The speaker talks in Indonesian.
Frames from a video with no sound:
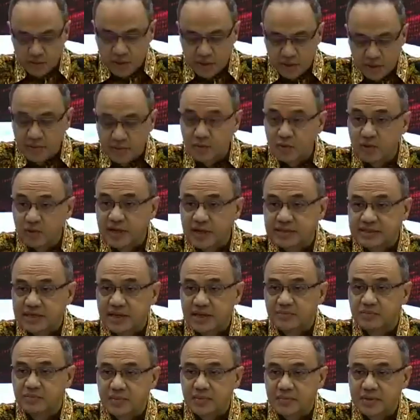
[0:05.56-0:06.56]
Namo Buddhaya,
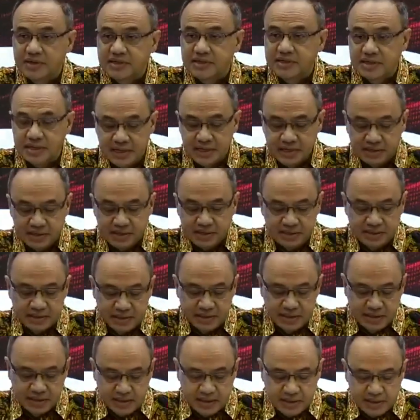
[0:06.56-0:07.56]
Salam Kebajikan.
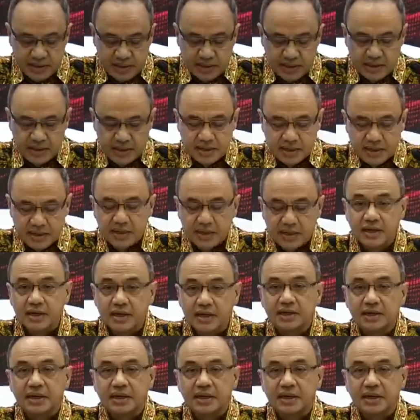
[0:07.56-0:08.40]
Eh,